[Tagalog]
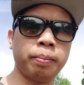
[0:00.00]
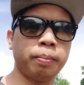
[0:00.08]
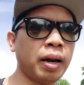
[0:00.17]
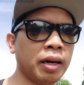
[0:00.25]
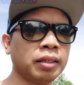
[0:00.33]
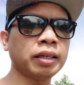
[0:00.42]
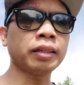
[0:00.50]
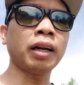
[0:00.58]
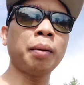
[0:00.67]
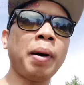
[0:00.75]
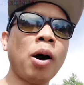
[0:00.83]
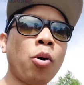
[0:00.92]
Bali sa
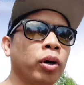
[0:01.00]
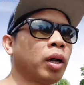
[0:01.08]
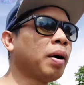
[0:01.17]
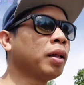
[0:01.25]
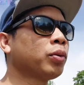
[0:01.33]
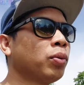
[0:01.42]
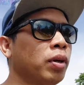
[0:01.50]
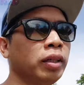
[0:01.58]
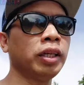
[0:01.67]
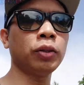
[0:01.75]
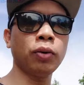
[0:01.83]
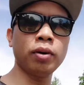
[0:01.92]
trabaho naman, kung
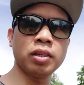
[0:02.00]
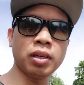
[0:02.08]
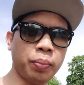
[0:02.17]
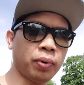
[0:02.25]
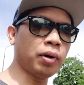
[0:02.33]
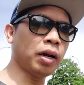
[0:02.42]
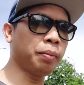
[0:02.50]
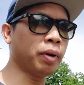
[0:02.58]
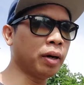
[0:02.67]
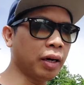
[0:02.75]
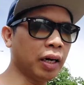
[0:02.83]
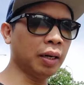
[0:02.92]
nandito ka na sa Poland
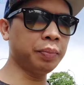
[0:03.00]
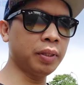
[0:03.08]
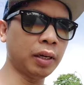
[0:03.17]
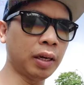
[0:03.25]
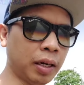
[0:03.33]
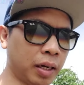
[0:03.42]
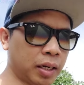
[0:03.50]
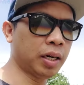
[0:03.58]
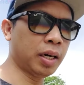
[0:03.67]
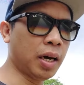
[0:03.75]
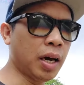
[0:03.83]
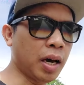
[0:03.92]
mga Cubs,
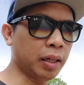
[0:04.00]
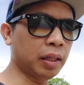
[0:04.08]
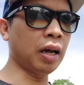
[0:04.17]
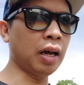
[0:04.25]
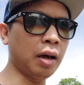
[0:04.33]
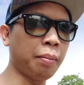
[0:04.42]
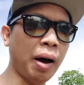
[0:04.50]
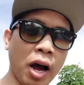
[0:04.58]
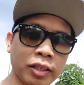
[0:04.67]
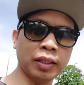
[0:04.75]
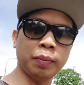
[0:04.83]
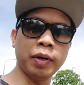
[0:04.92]
at uh,
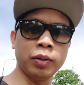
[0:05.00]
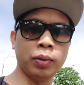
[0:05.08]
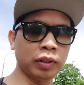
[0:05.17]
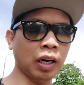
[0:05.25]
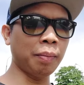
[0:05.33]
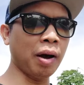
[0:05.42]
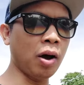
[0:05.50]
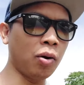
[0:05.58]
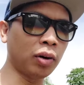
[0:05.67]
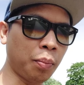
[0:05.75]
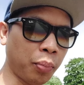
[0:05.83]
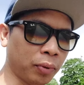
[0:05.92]
maayos naman yung
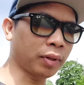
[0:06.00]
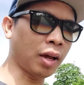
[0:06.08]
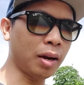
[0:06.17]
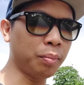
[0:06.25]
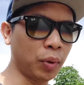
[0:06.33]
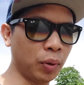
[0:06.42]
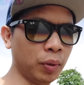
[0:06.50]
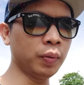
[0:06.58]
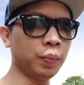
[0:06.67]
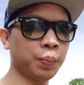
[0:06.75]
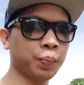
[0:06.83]
trabahong napuntahan mo,